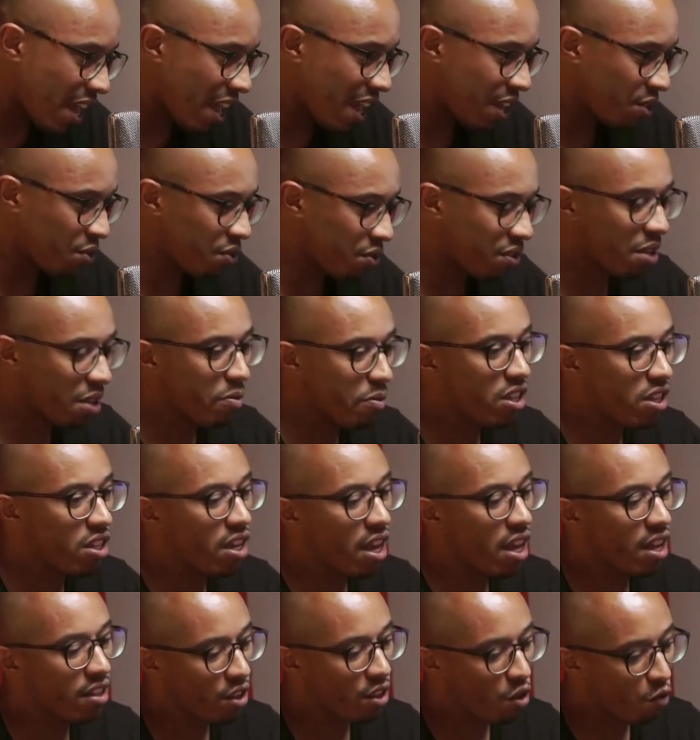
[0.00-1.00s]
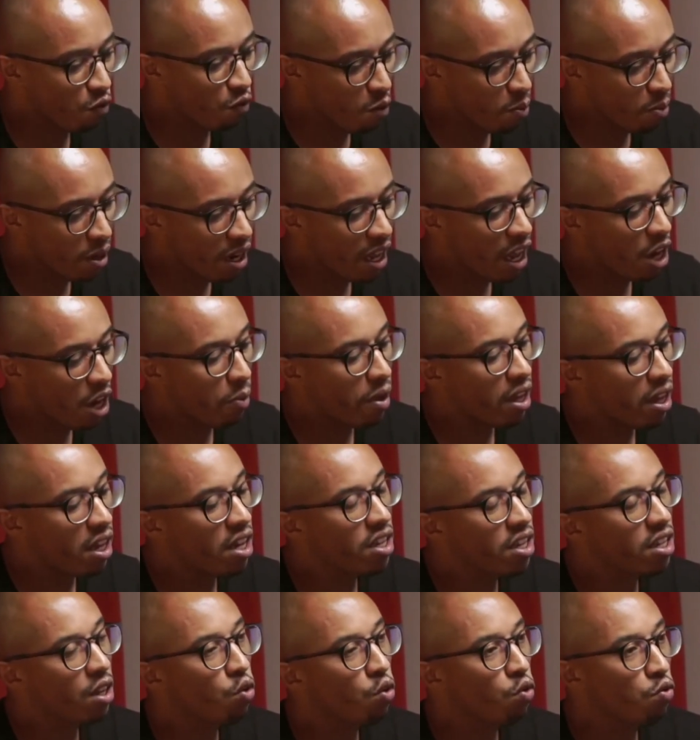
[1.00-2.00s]
é, é justamente essa que eu fui pregar numa
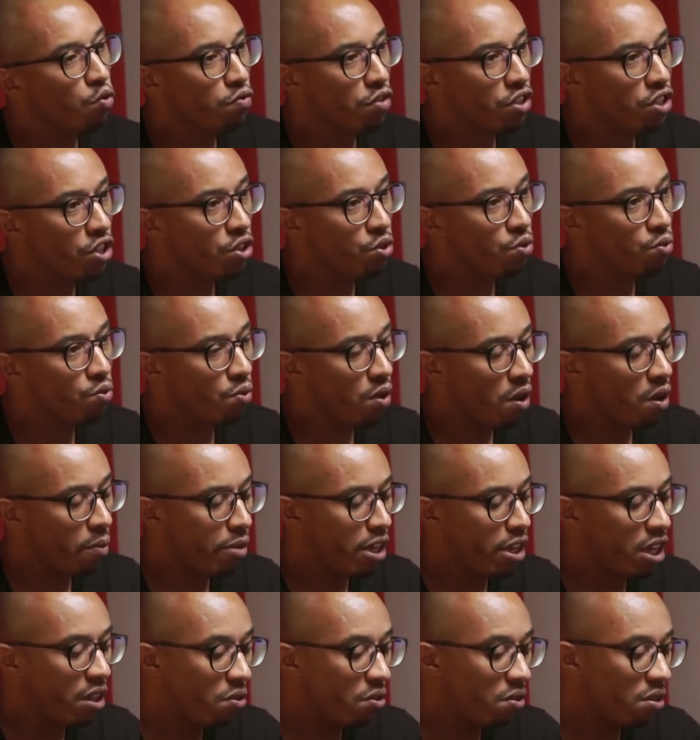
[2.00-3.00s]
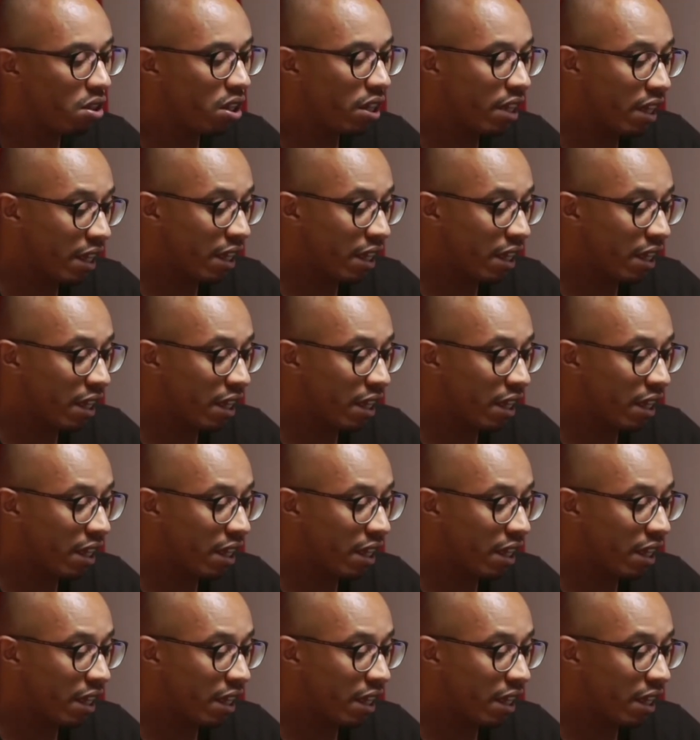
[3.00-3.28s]
igreja a convite de um amigo,